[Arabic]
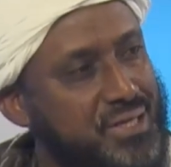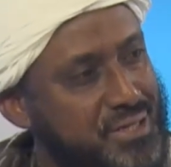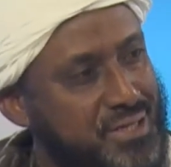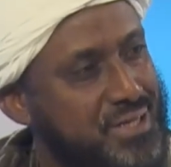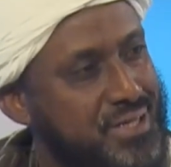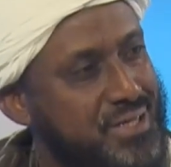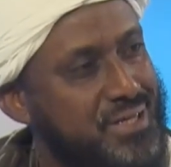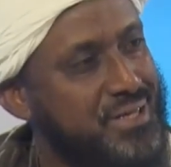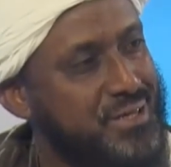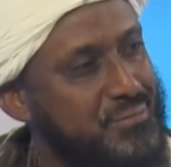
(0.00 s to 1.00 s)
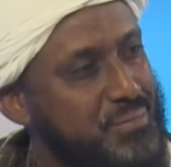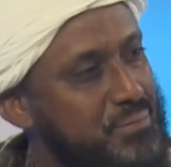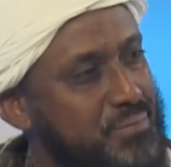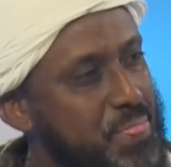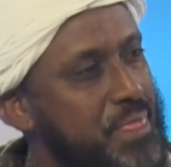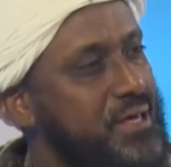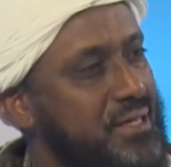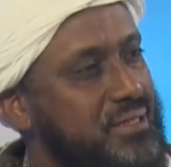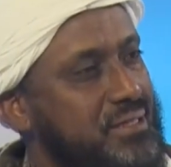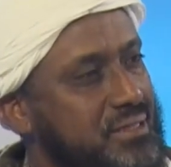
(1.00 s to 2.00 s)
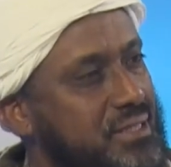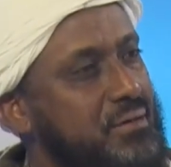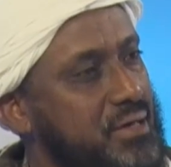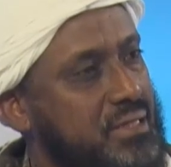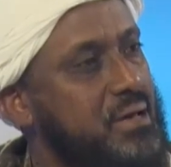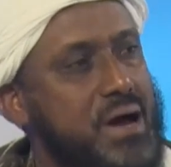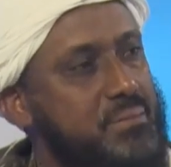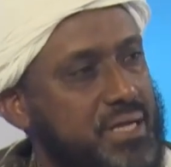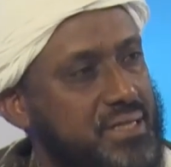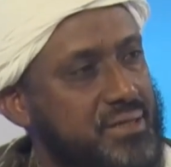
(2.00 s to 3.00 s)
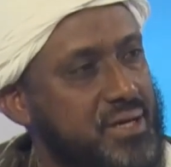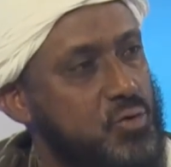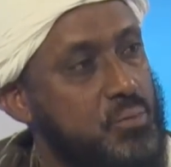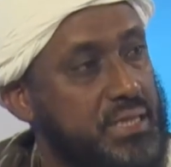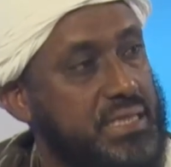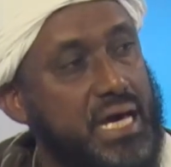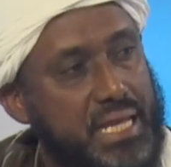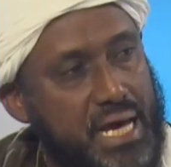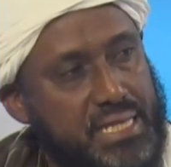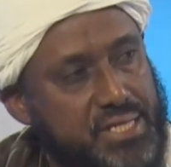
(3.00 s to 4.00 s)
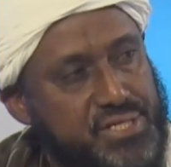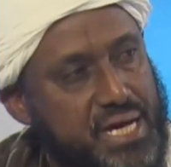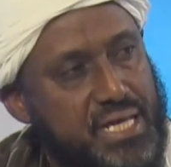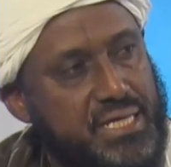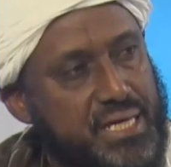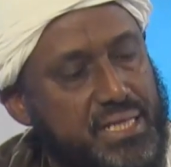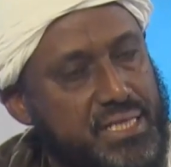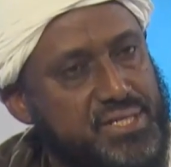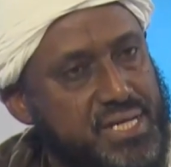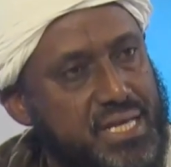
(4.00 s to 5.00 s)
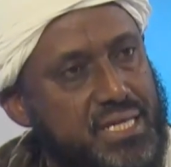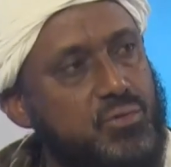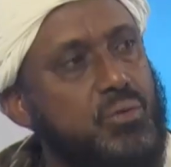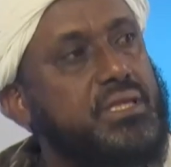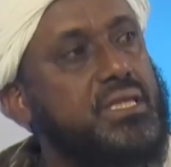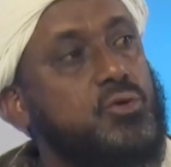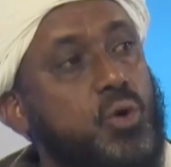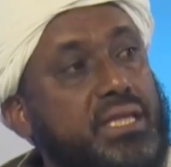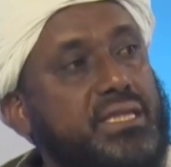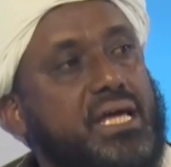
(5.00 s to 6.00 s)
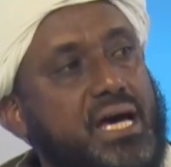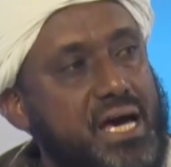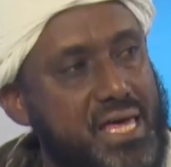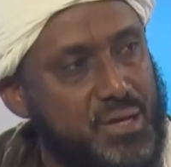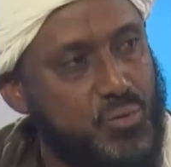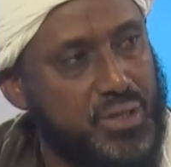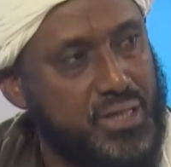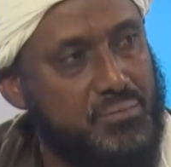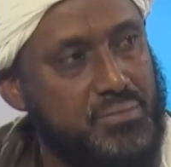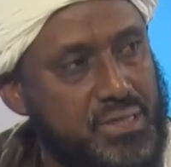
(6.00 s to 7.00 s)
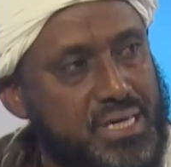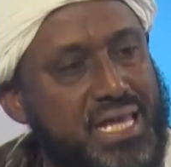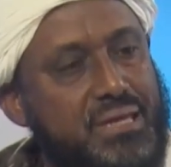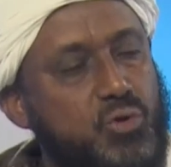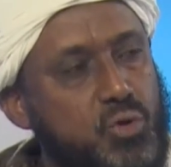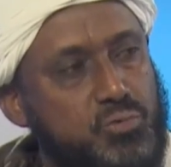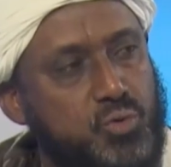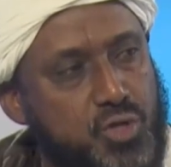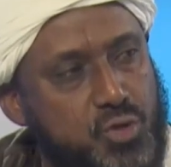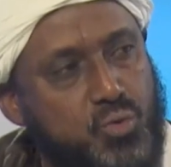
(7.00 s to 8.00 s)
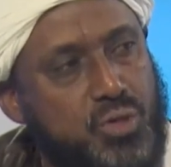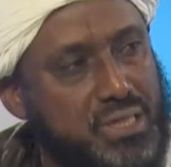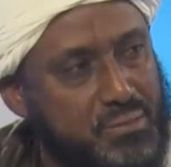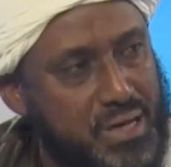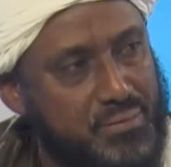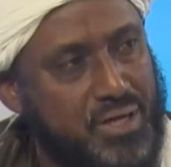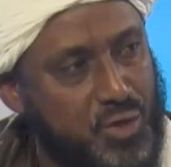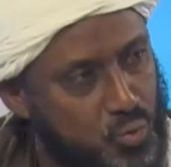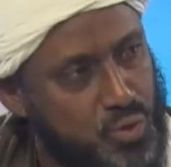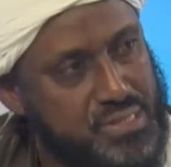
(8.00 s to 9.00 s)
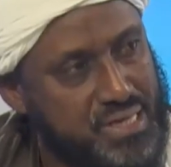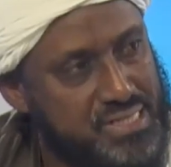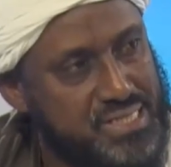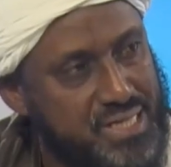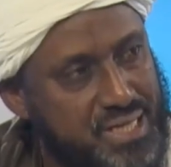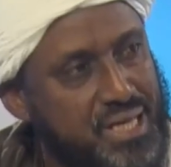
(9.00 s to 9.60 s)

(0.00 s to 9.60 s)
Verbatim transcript: آه، قبل هذه الدماء يعني تماما وبالتالي هذه الإشكالية هذه الإشكالية ويغطى هذا الوضع من جانب هم يدركون تماما كقوة سياسية